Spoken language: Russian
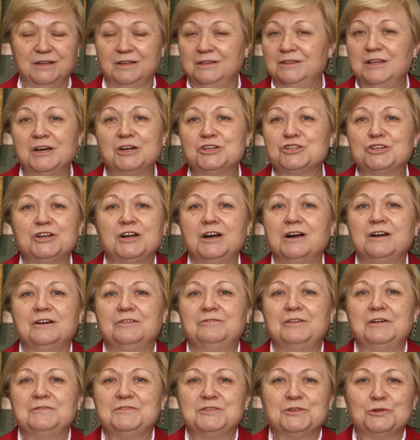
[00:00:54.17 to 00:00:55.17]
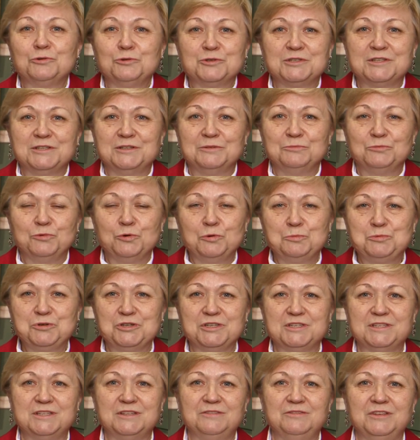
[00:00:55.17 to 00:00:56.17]
так же как во взрослом
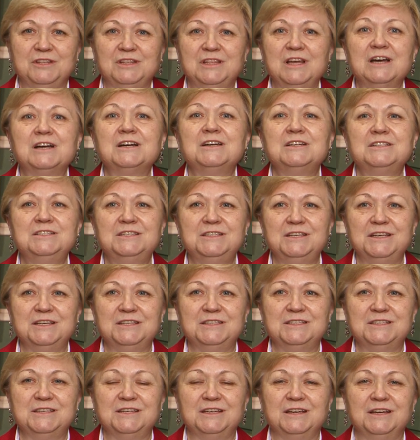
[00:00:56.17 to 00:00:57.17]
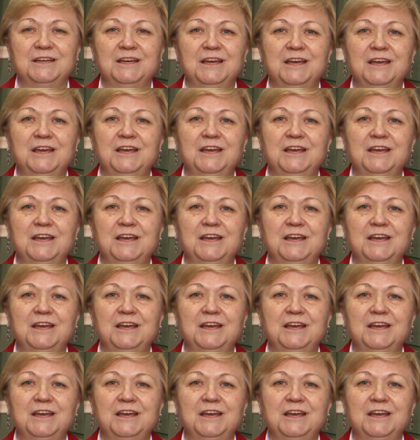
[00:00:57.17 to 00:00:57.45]
обществе, так и дети.